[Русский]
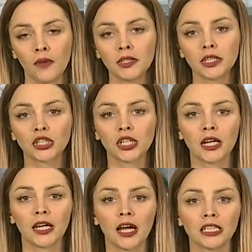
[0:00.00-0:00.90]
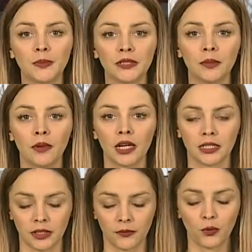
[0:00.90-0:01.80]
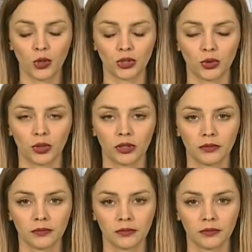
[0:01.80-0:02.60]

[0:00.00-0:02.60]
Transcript: Высохшая грязь поднимается в воздух.